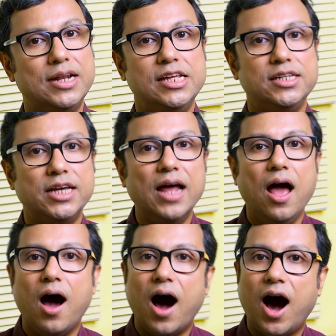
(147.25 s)
নিজের
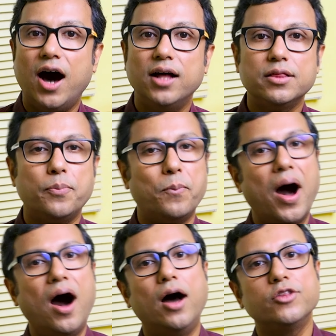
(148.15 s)
হাত
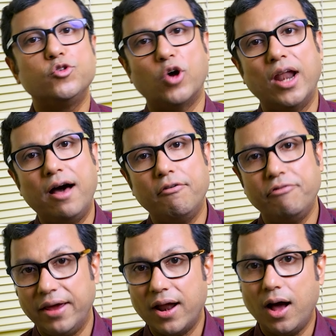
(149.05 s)
পা চলা
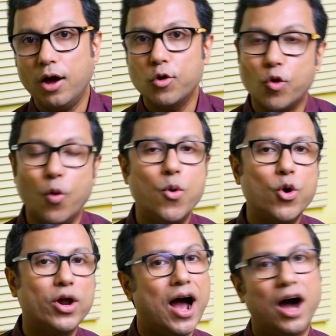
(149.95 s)
ফেরা
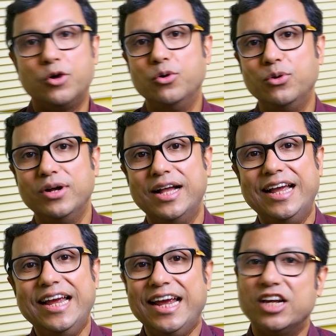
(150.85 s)
কোমর হাঁটু
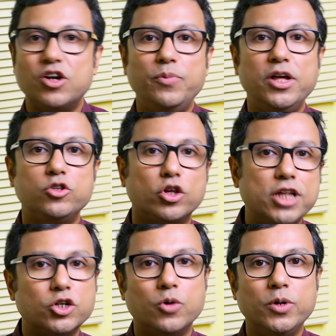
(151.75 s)
এসব নিয়ে
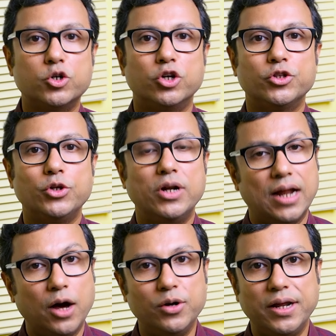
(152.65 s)
যথাসময়ে সচেতন
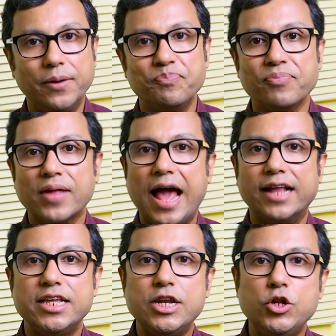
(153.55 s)
না হলে
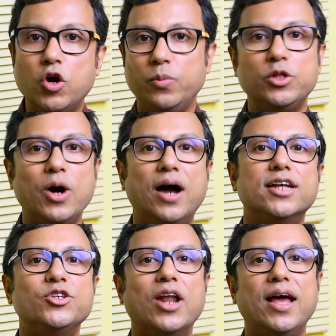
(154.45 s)
একদিন নিয়মিত
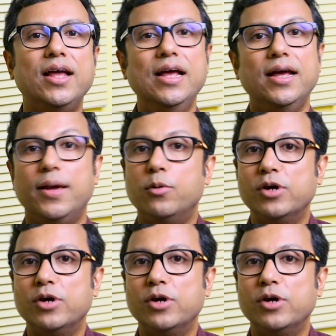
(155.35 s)
হাঁটা চলায় এবং